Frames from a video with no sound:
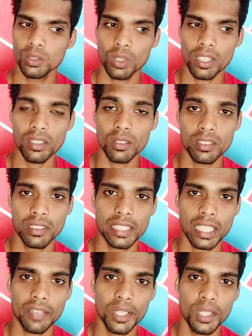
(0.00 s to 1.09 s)
ஸோ அடுத்த ஒரு
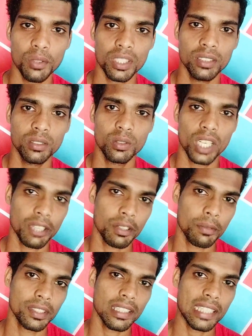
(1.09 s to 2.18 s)
இன்ட்ரெஸ்டிங்கான வீடியோவில்
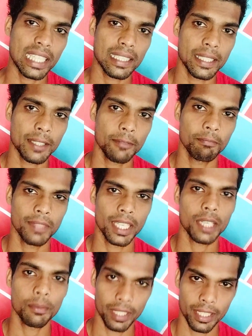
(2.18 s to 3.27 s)
அனைவரும் சந்திக்கின்றேன்
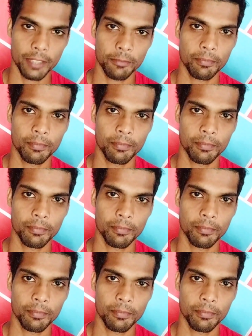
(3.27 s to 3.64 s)
நன்றி பாய்